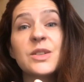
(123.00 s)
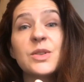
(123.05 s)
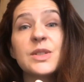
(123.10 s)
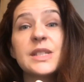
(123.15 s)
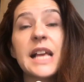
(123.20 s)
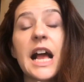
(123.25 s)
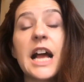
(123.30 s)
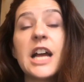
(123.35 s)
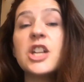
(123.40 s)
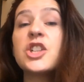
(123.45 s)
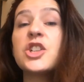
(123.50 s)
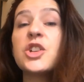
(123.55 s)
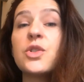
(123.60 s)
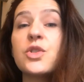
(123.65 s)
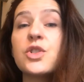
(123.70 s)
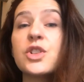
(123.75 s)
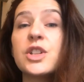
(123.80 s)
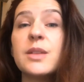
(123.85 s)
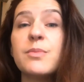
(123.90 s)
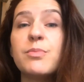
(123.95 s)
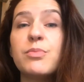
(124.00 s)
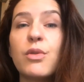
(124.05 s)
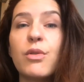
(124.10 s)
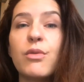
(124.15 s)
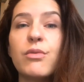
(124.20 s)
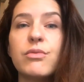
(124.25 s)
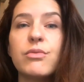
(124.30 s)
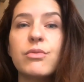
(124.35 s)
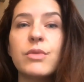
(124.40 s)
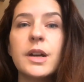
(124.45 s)
que ça a changé pour
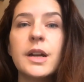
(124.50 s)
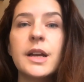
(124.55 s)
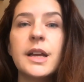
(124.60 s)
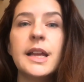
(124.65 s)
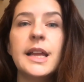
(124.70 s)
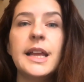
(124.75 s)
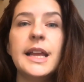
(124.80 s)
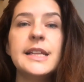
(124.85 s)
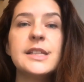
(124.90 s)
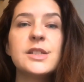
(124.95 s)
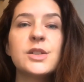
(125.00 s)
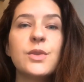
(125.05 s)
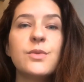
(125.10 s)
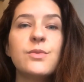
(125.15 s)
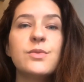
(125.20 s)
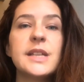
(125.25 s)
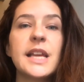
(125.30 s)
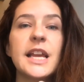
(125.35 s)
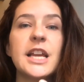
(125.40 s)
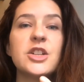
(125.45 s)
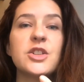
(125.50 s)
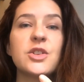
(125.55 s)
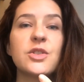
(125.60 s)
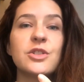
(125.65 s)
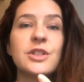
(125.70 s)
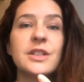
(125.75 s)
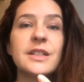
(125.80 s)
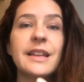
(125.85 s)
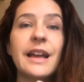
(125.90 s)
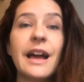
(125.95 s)
vous Est-ce que vous avez
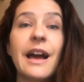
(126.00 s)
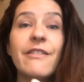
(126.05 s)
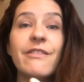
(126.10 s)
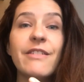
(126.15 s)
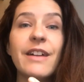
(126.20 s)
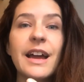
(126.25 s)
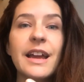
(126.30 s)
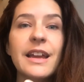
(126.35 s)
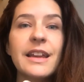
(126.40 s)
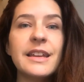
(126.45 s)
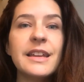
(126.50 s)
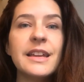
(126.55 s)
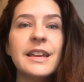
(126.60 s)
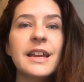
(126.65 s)
changé de travail